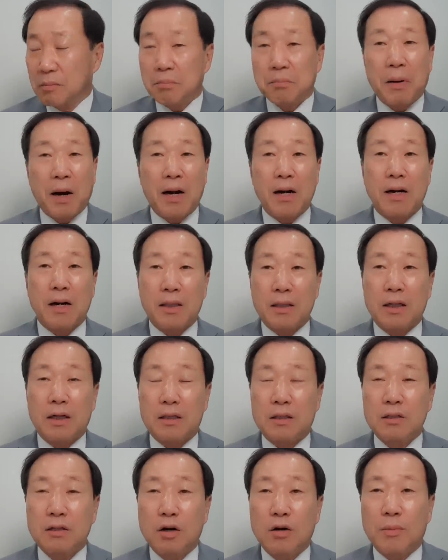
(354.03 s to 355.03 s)
반란
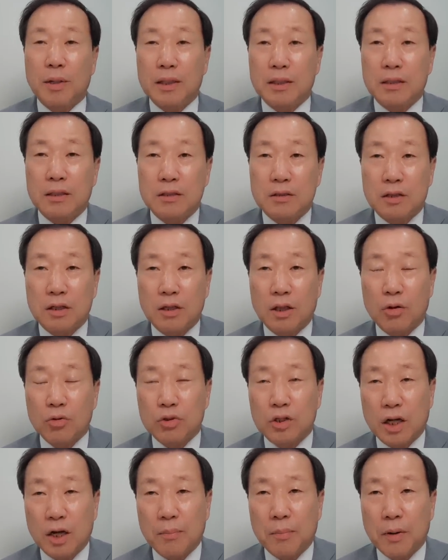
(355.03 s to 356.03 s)
같은 것만 제대로
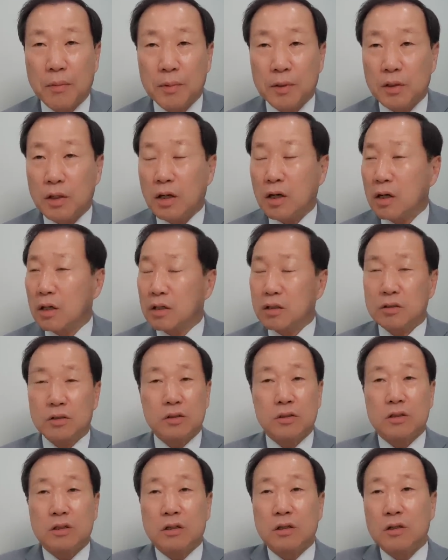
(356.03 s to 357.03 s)
제압하면 그러니까
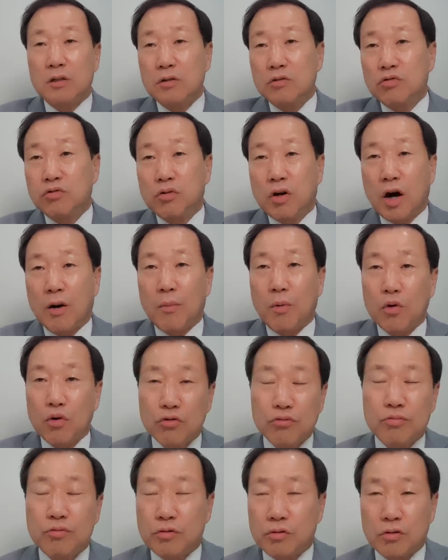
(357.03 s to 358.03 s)
국가
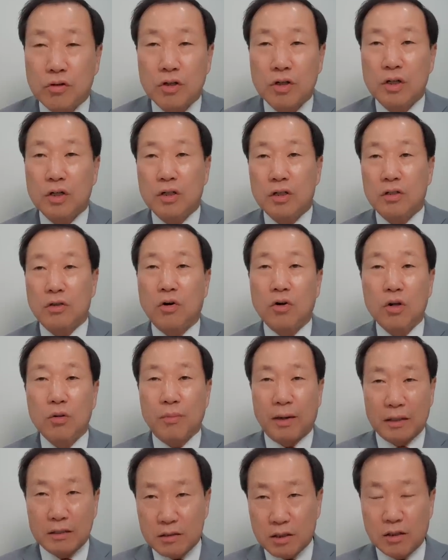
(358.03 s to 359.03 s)
보위부
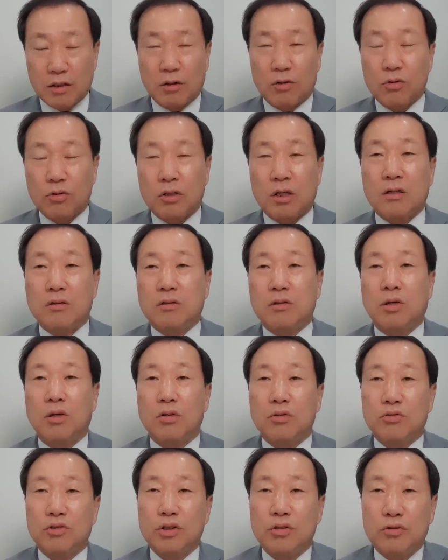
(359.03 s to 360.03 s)
여기만 제대로 탁
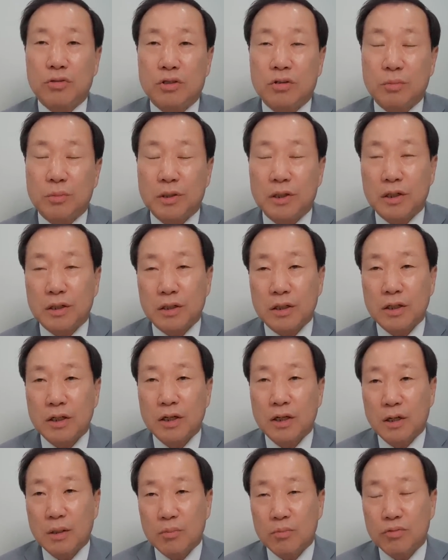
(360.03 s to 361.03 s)
틀어지고 있으면
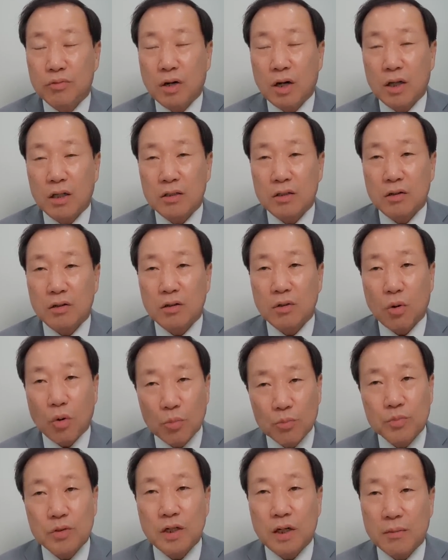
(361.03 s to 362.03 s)
북한에서는
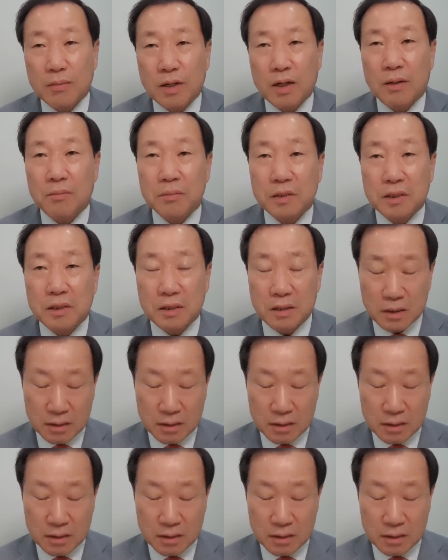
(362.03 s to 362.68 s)
꼼짝 말합니다.